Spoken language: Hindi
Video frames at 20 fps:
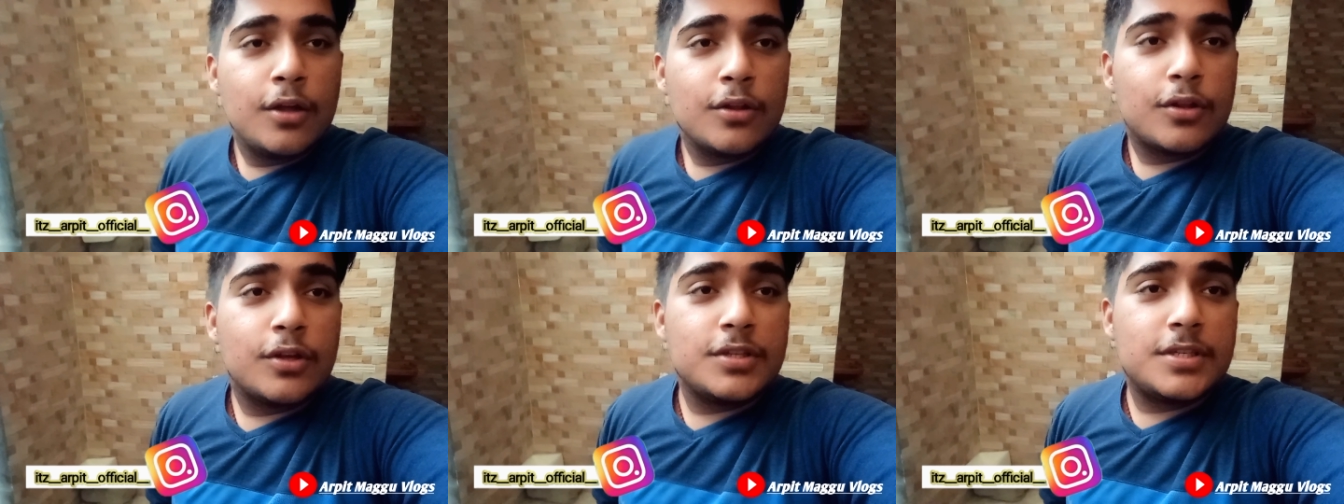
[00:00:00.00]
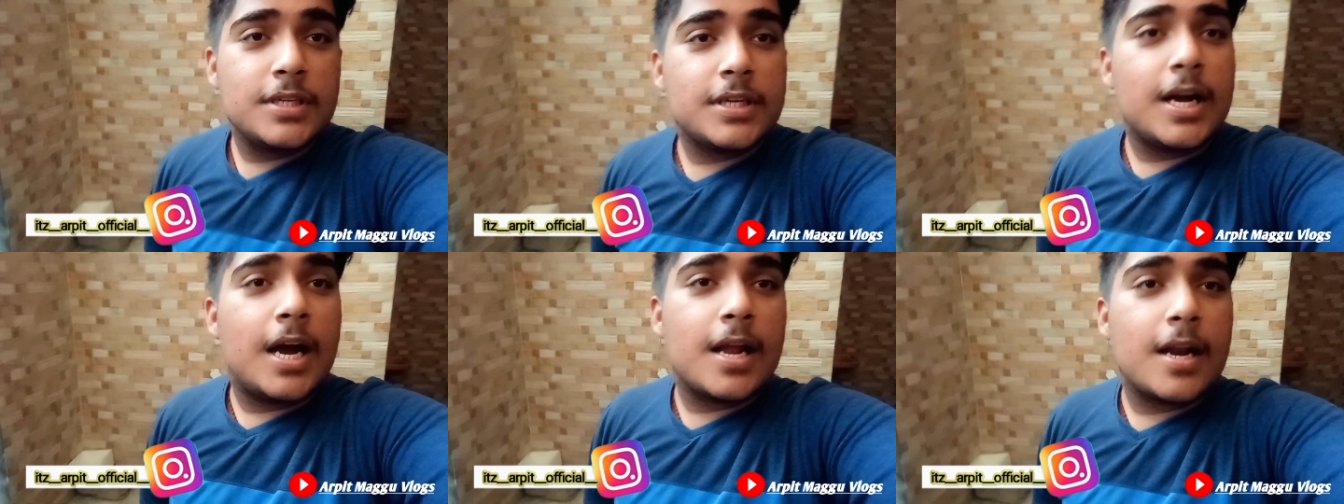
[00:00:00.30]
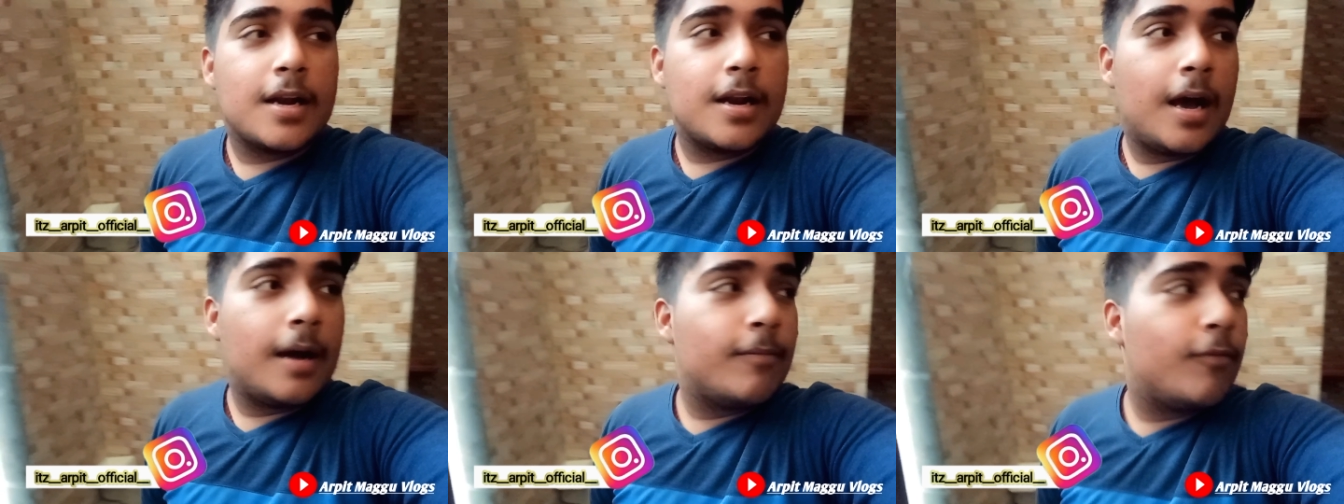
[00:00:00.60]
तो इसी
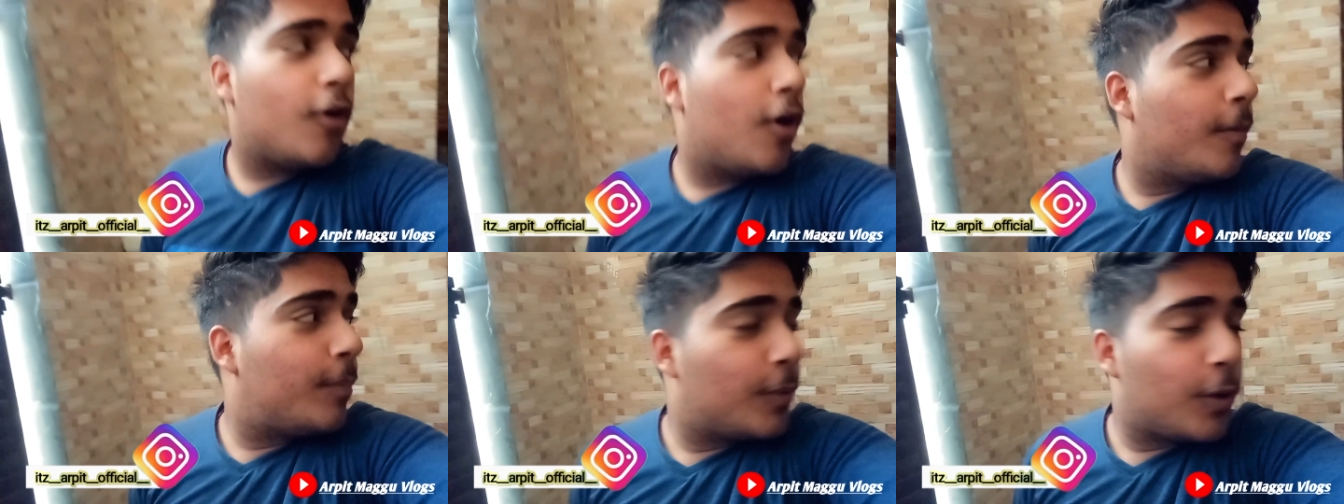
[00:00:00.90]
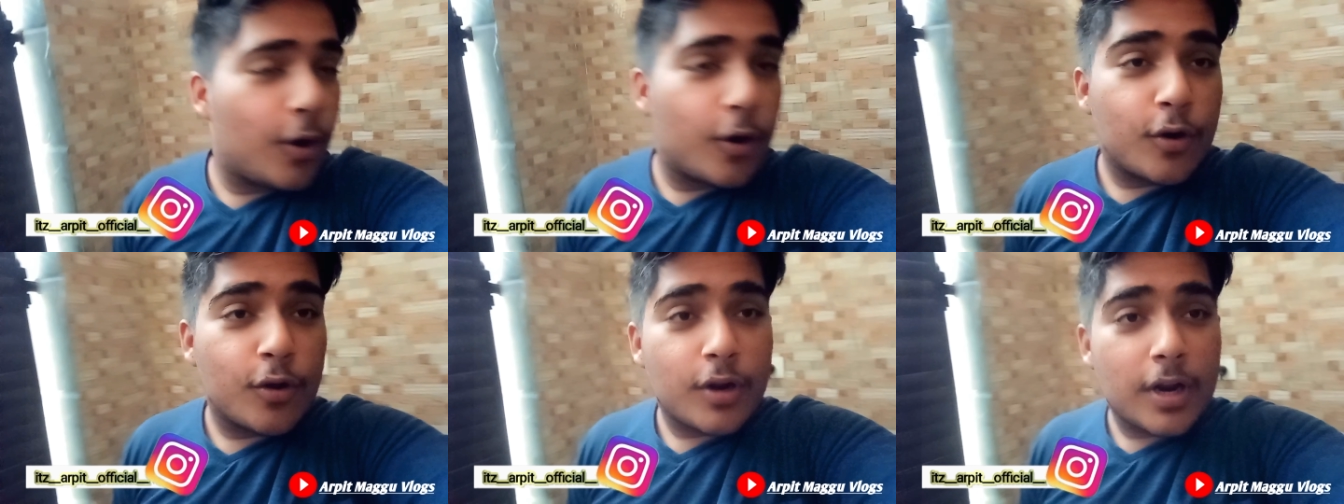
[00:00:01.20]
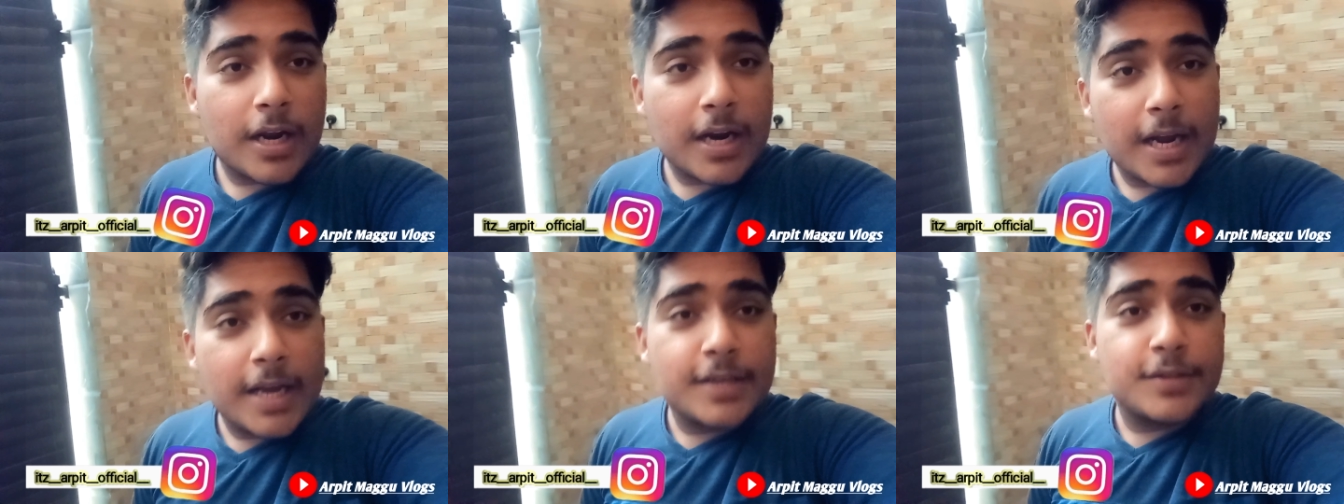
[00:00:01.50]
कारण अब वो अपलोड हो
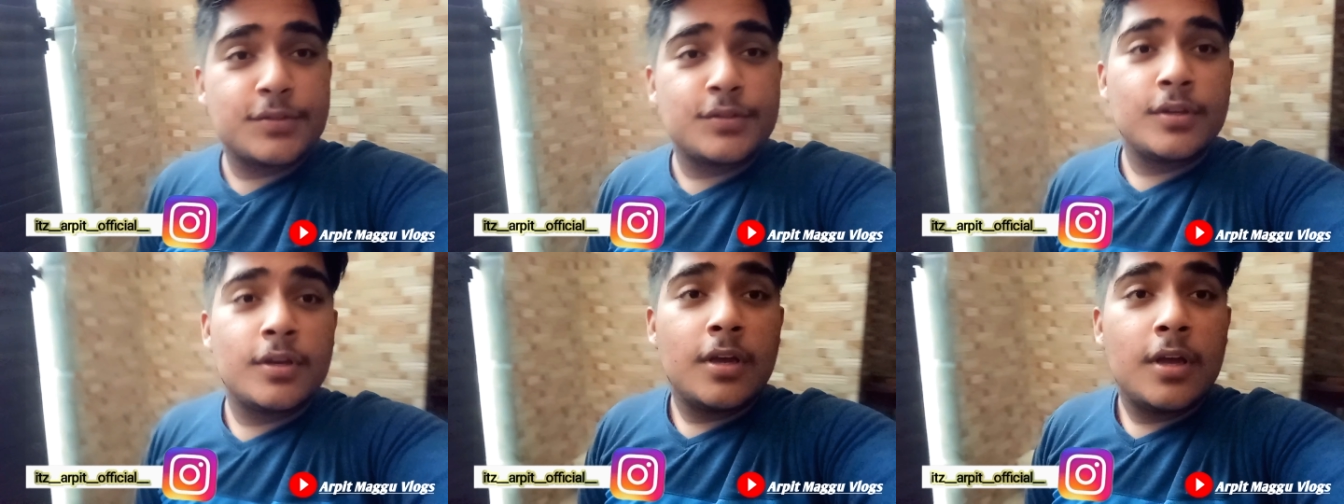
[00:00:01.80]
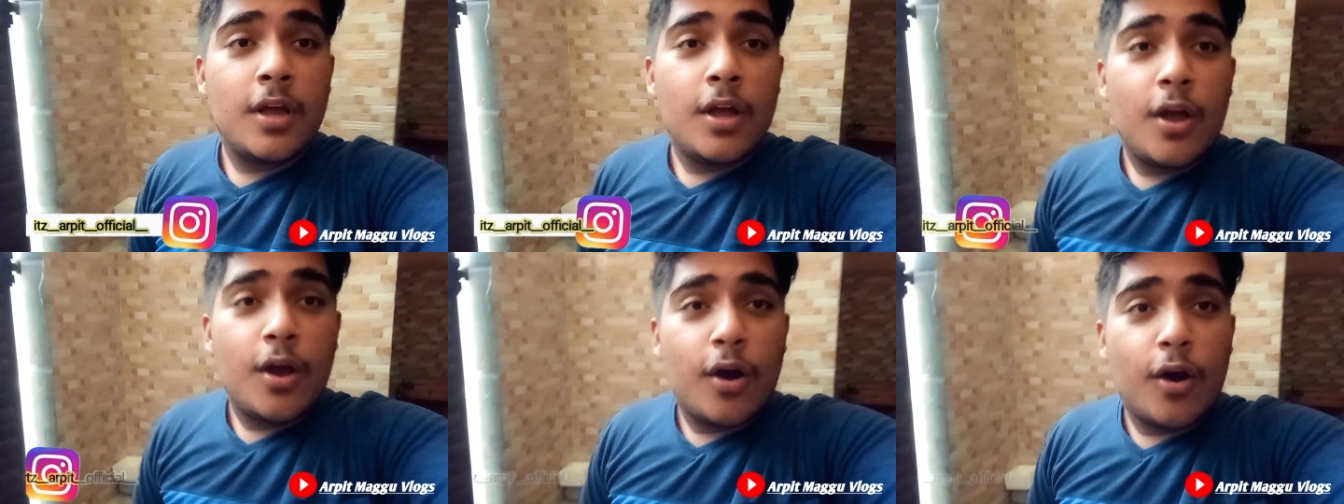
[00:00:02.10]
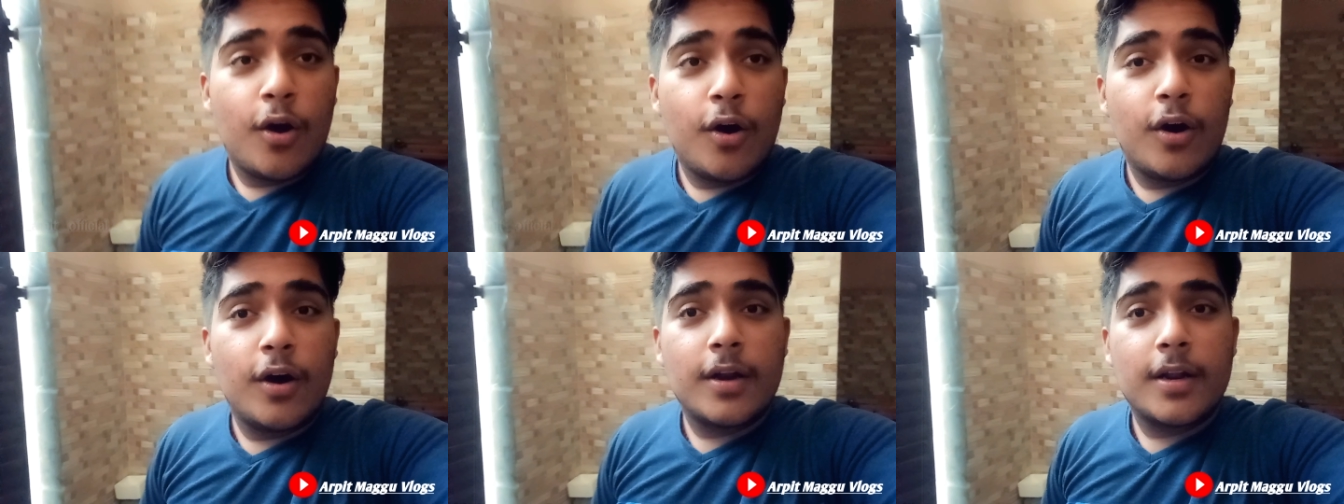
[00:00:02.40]
रहा है गाइज़
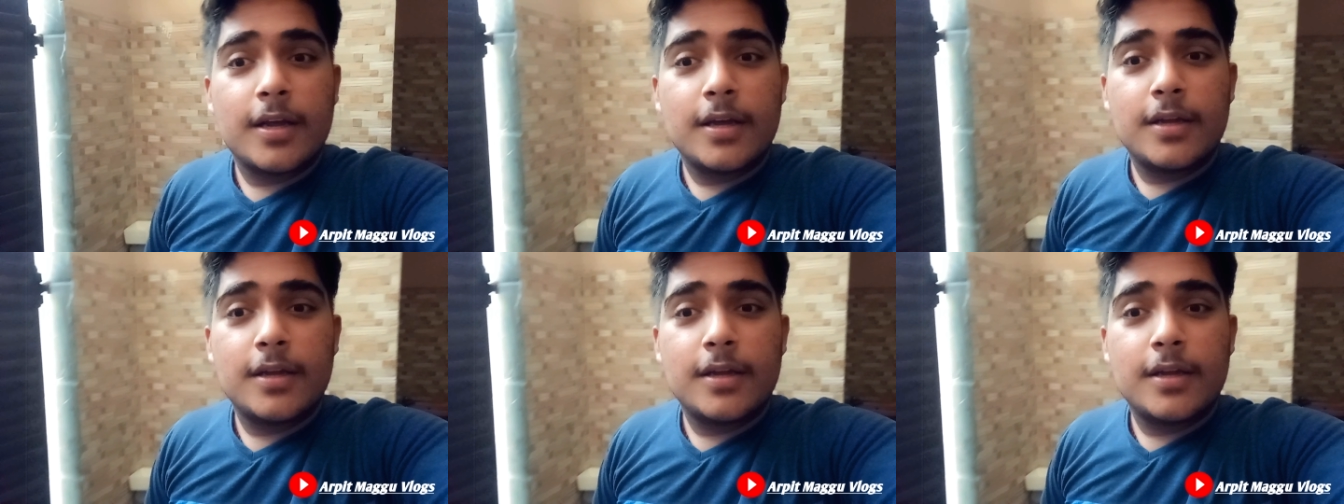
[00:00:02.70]
और